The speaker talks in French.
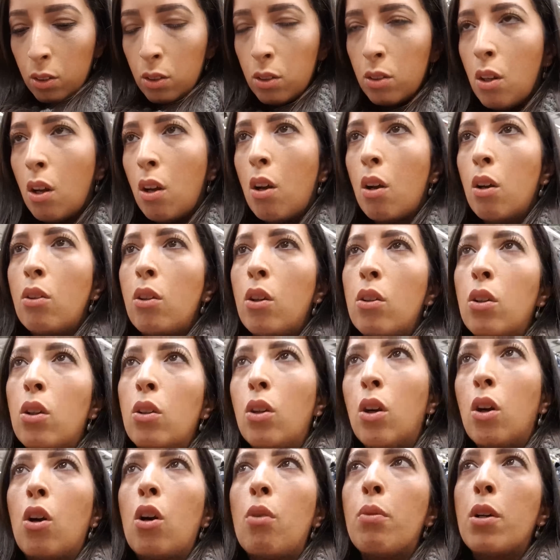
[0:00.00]
Non, non, non,
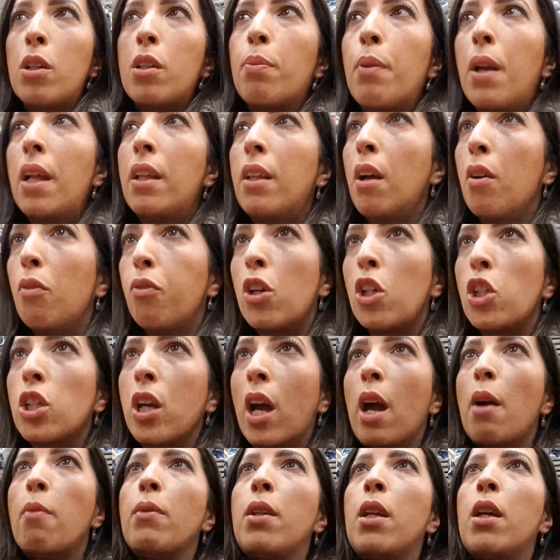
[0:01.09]
non, commence pas la dernière fois, je t'ai
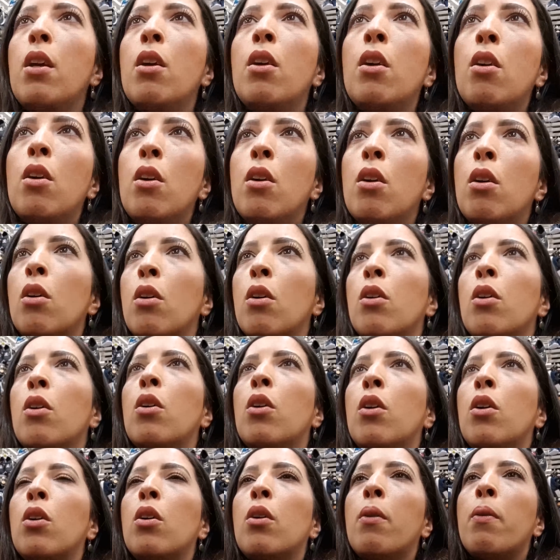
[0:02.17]
ramené.
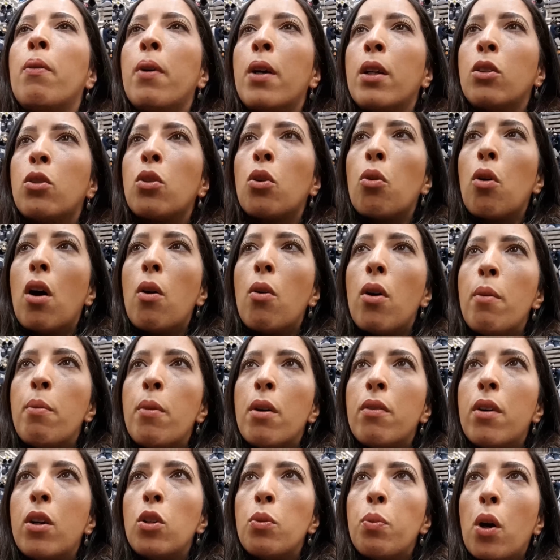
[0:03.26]
23, ouais, mais
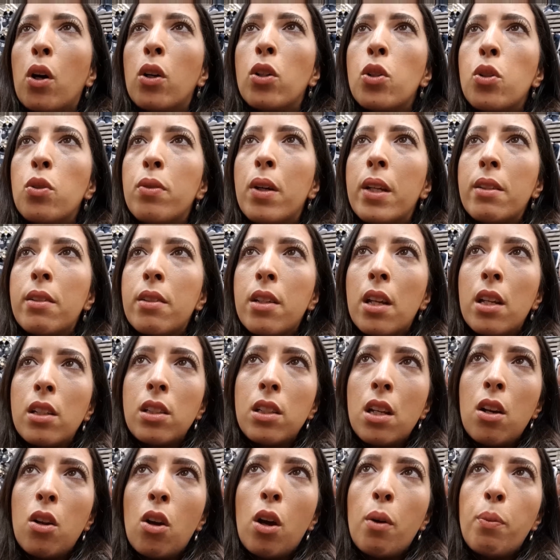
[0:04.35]
on va lui prendre du 25
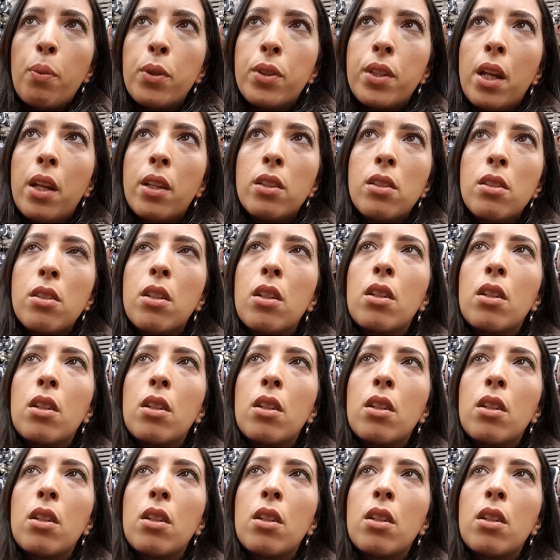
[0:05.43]
alors peut-être.